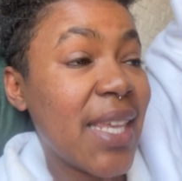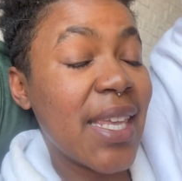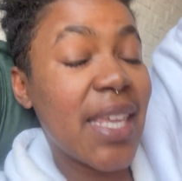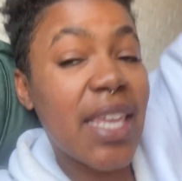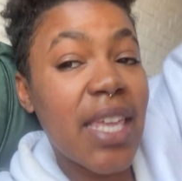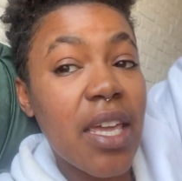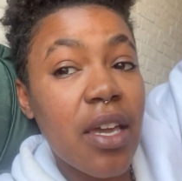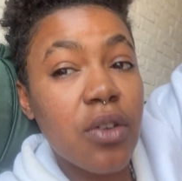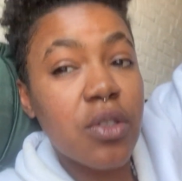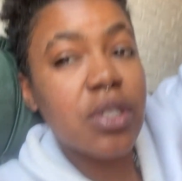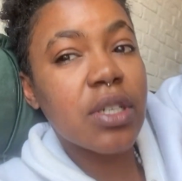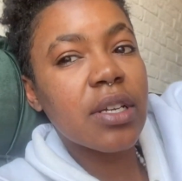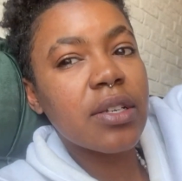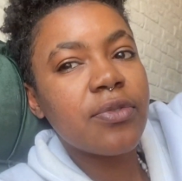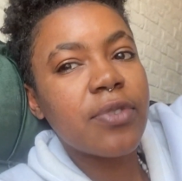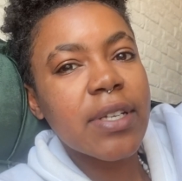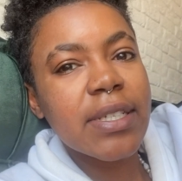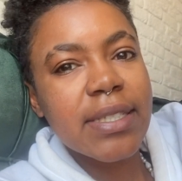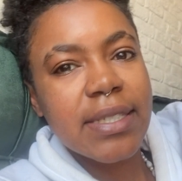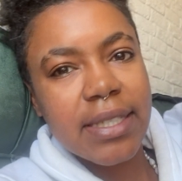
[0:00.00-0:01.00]
E eu já
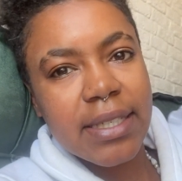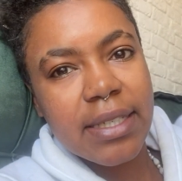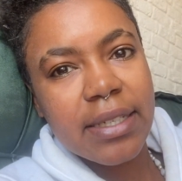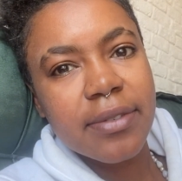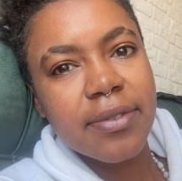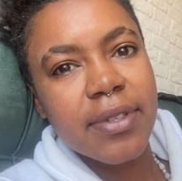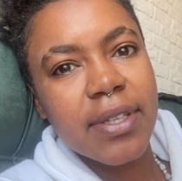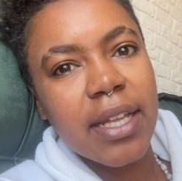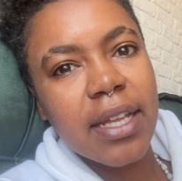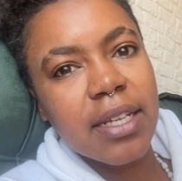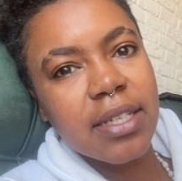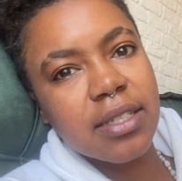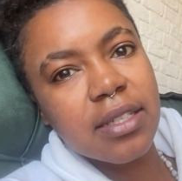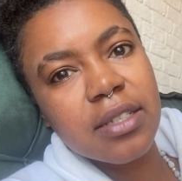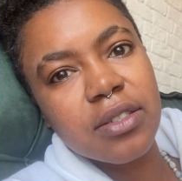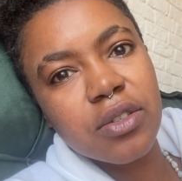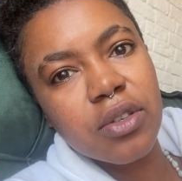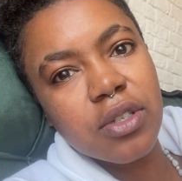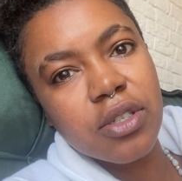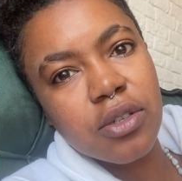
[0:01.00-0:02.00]
fazia
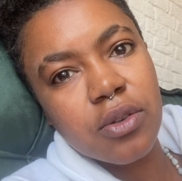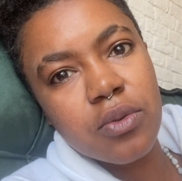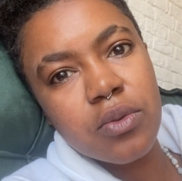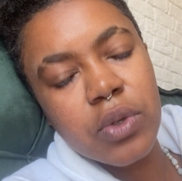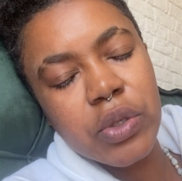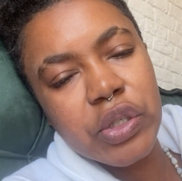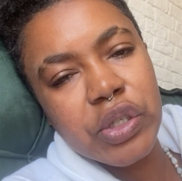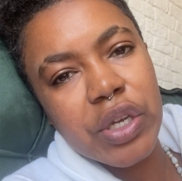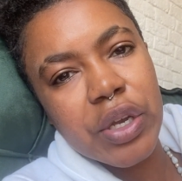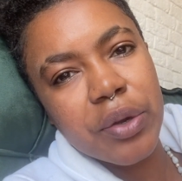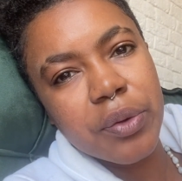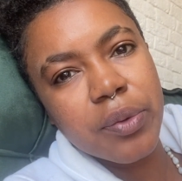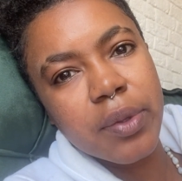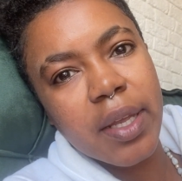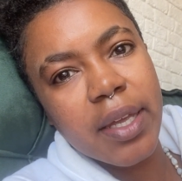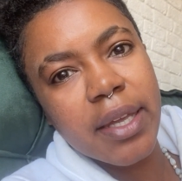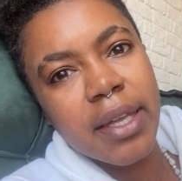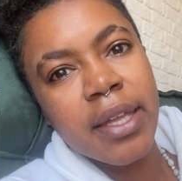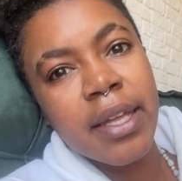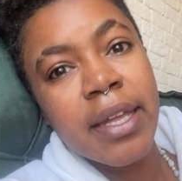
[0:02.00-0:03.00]
finalizações com gel,
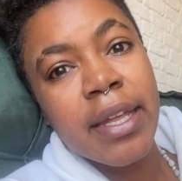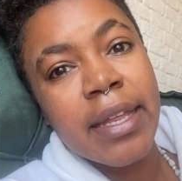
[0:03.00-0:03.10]
né?